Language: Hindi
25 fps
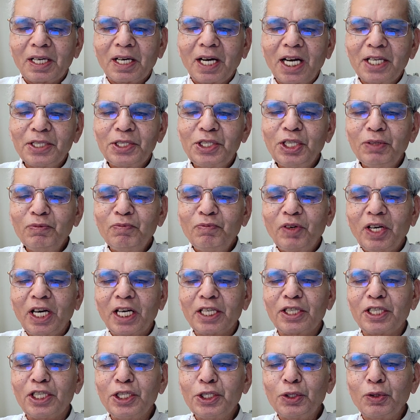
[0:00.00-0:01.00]
राज्यम
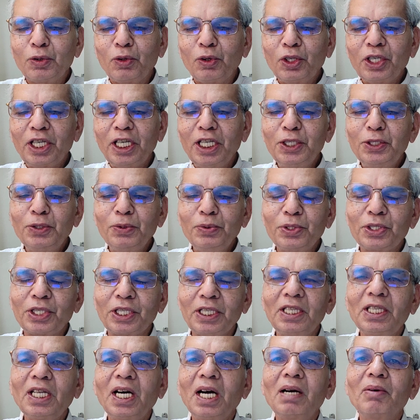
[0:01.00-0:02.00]
व त्रिशुलोकेशु
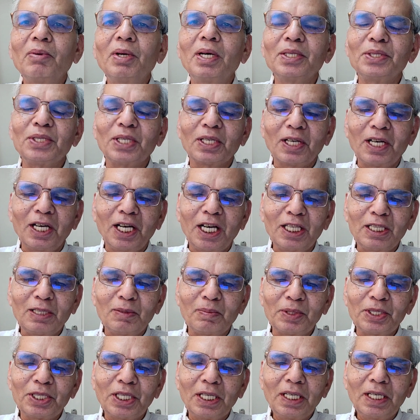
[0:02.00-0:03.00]
सीता व
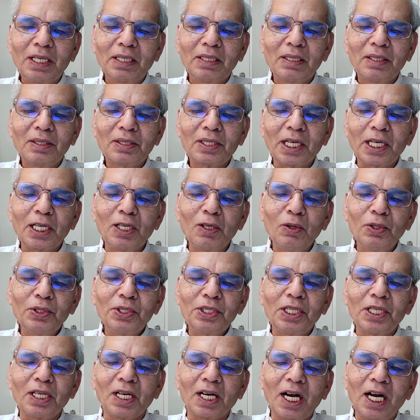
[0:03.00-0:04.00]
जनकात्मजा
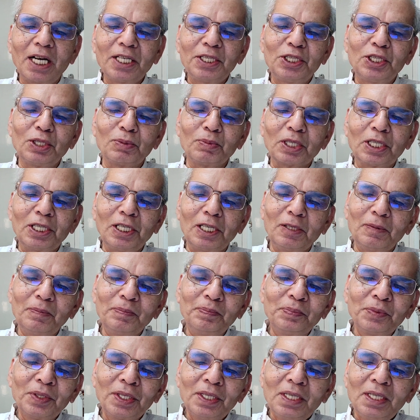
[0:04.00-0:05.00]
के राज्य
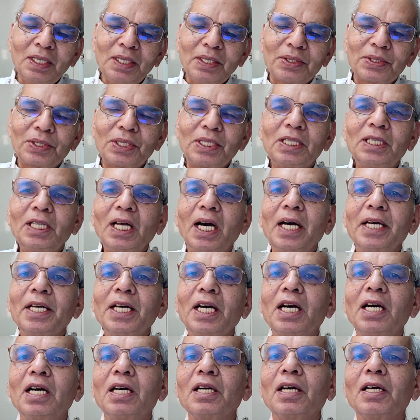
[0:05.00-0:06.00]
अखिलम सीता
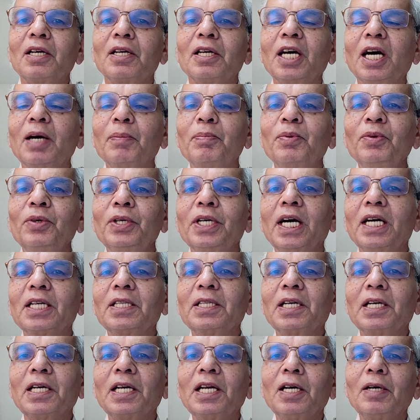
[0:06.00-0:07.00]
या नापनो
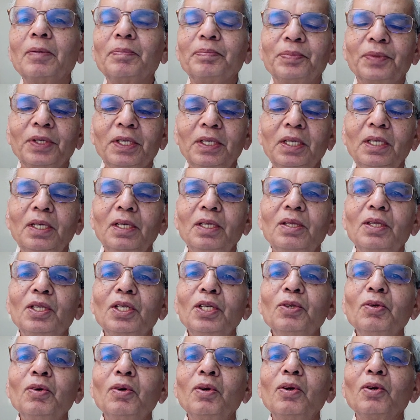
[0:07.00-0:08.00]
याद कलाम
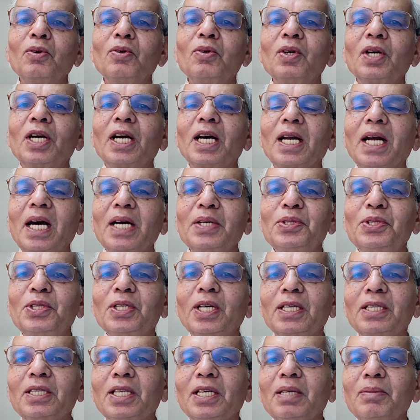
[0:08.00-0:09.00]
तीनों लोगों का
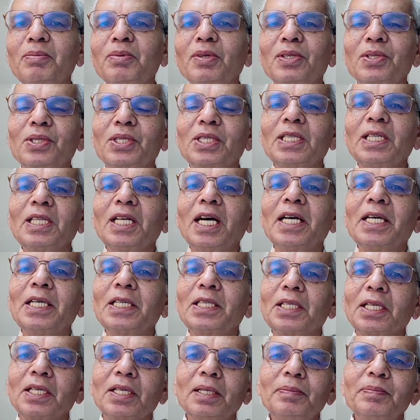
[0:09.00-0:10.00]
राज्य एक तरफ और सीता
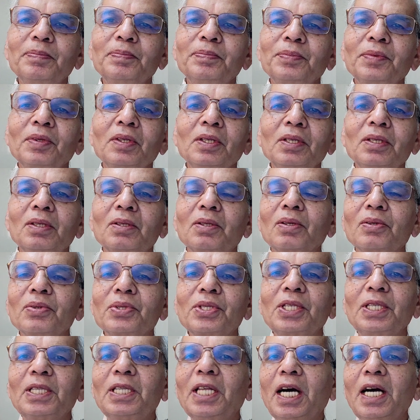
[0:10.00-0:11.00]
एक तरफ तो
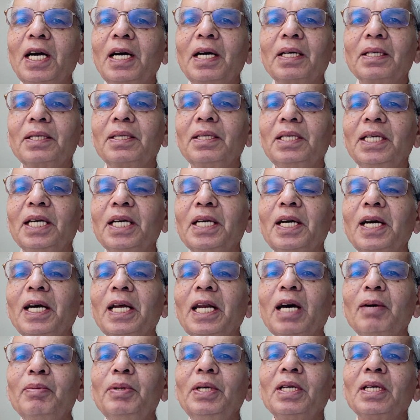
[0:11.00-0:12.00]
सीता की एक
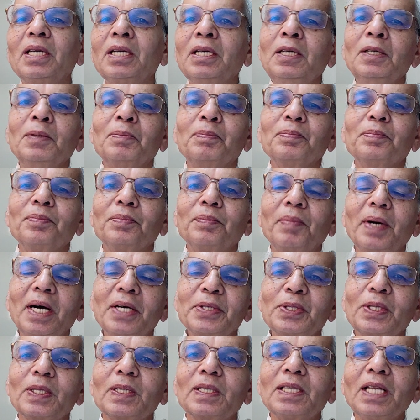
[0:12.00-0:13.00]
कला भी नहीं
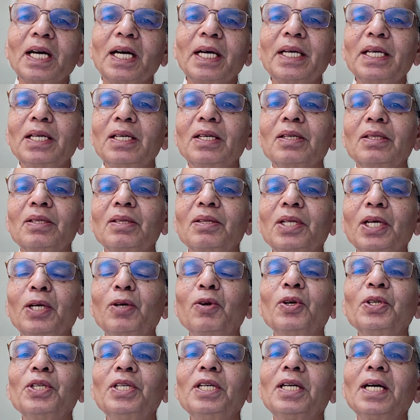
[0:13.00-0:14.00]
पा सकता है
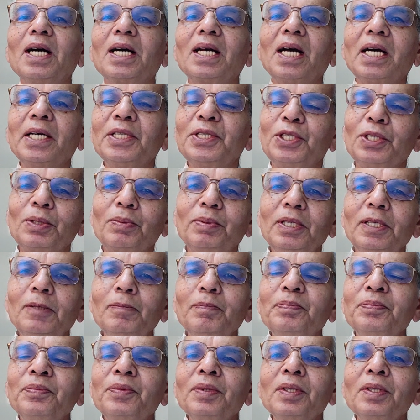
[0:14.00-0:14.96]
त्रिलोकी का राज्य भी